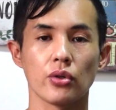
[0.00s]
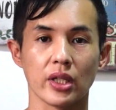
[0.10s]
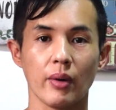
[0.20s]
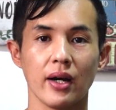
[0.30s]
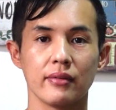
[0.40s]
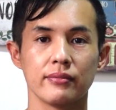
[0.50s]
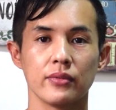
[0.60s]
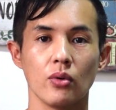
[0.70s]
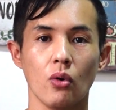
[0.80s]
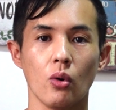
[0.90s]
れでは、
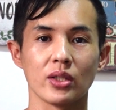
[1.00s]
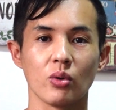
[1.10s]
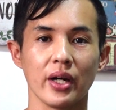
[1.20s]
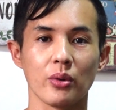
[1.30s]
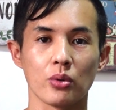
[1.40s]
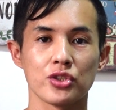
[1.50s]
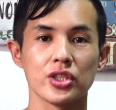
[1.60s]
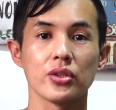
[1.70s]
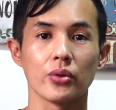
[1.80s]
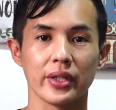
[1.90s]
お後がよろ
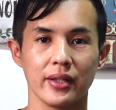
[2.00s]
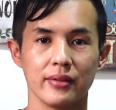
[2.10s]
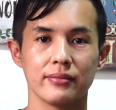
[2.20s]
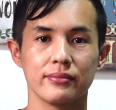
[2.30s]
しいようで。